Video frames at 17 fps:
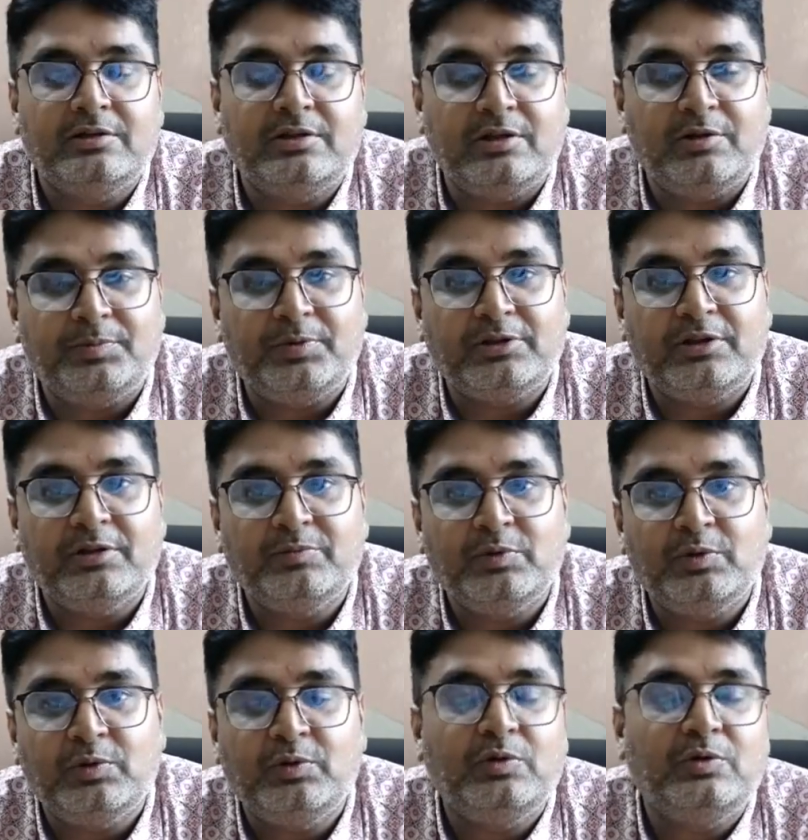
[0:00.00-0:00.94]
सर्वप्रथम
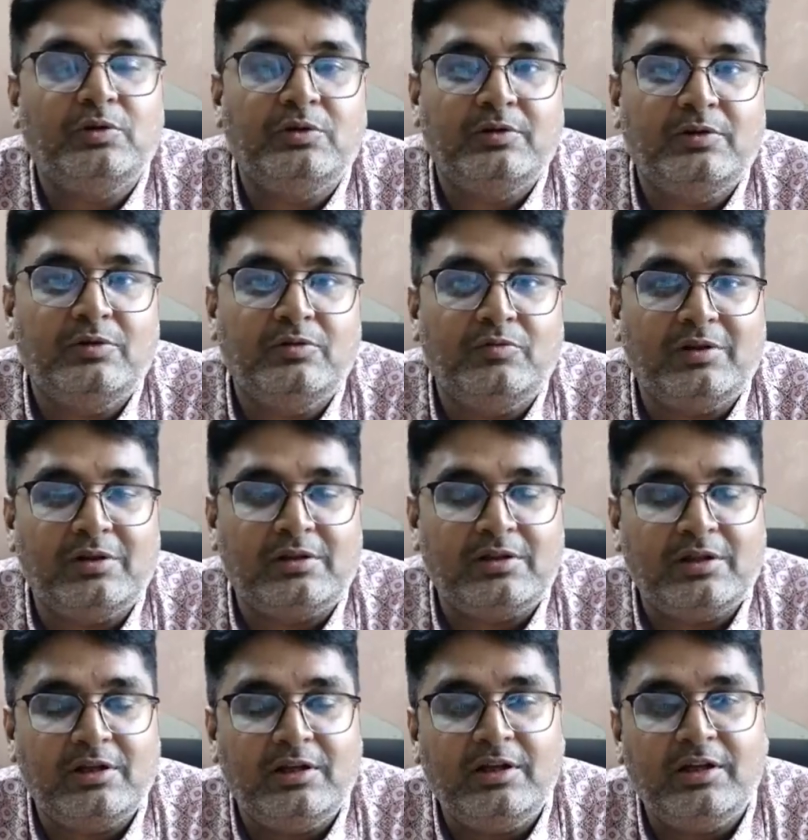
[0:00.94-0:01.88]
तो
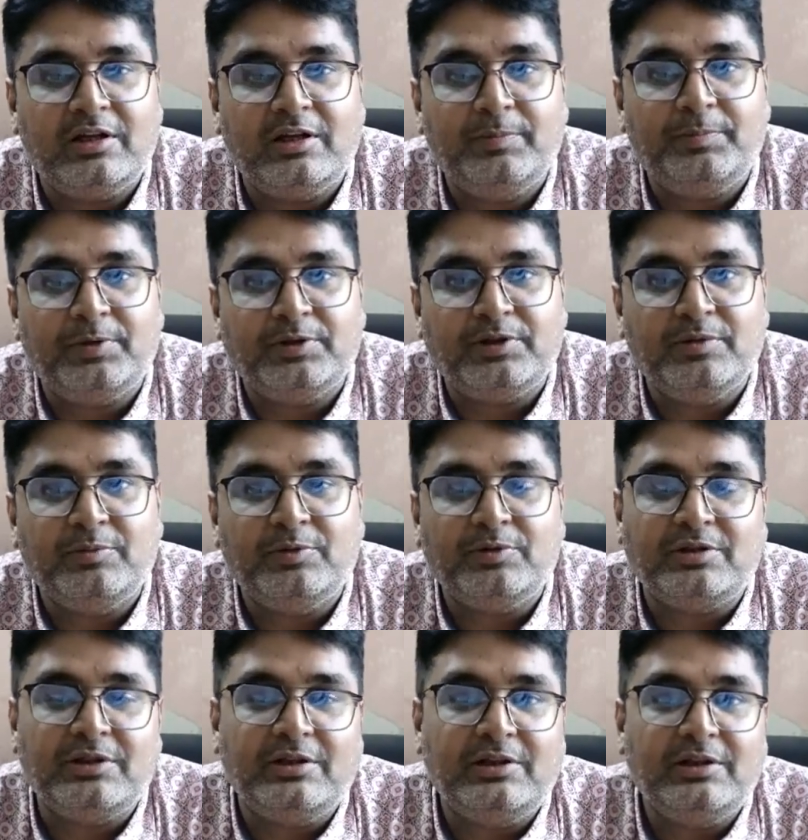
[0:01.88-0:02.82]
वात्सल्य के
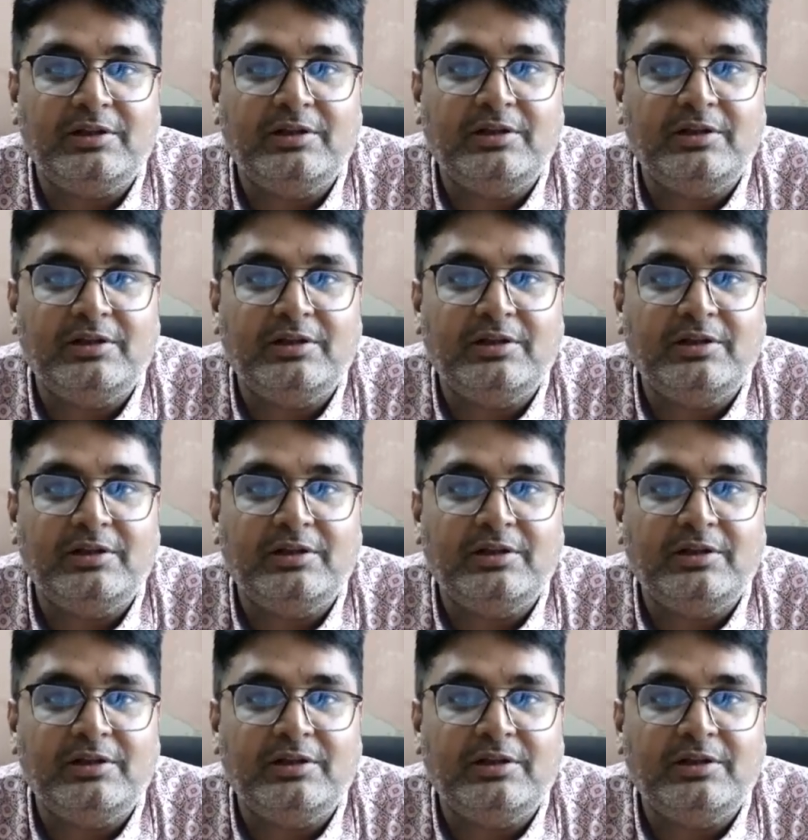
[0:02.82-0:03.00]
प्रतिमूर्ति